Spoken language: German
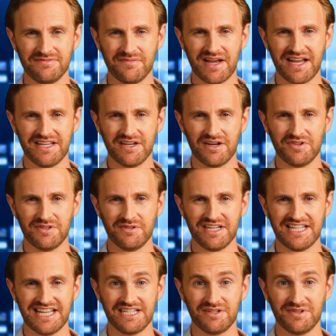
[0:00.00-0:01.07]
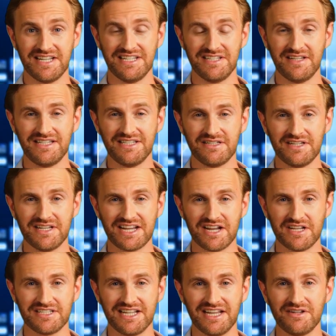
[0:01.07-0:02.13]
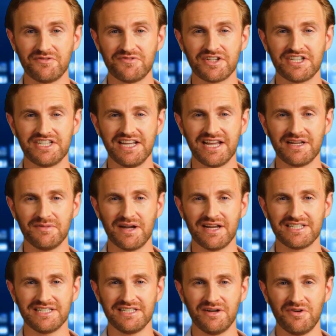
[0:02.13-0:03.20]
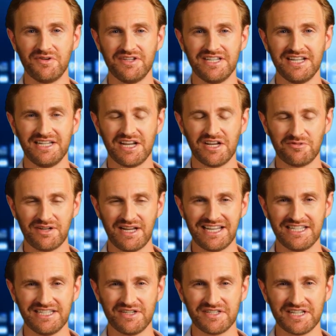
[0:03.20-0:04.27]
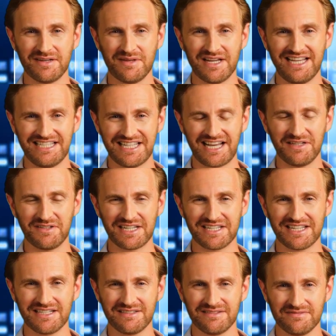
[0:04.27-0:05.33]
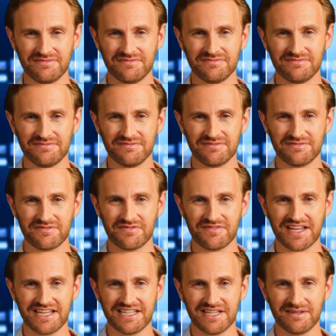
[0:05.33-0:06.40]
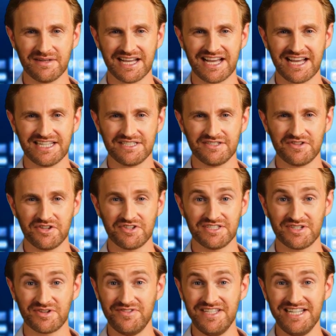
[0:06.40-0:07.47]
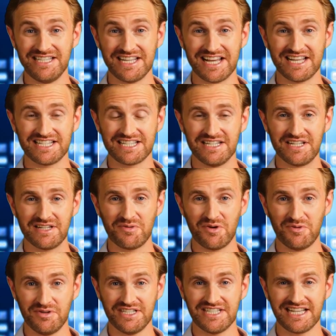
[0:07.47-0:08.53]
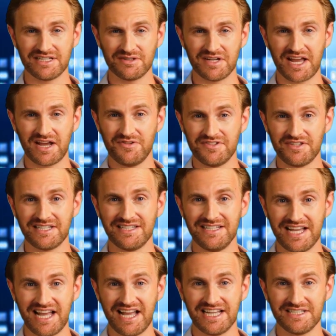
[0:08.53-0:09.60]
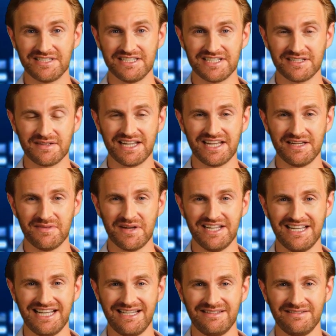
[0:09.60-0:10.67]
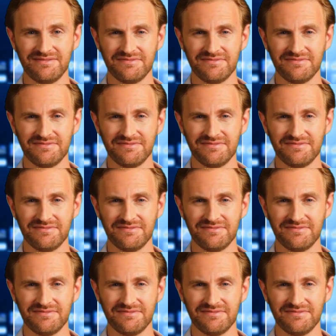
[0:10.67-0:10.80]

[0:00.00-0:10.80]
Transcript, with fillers: Bei Großbestellungen können wir nach Ihren Wünschen anpassen und je nach Menge Sonderpreise anbieten. Wenn Sie mehr als fünf zufällige Artikel pro Bestellung kaufen, erhalten Sie mehr Rabatte.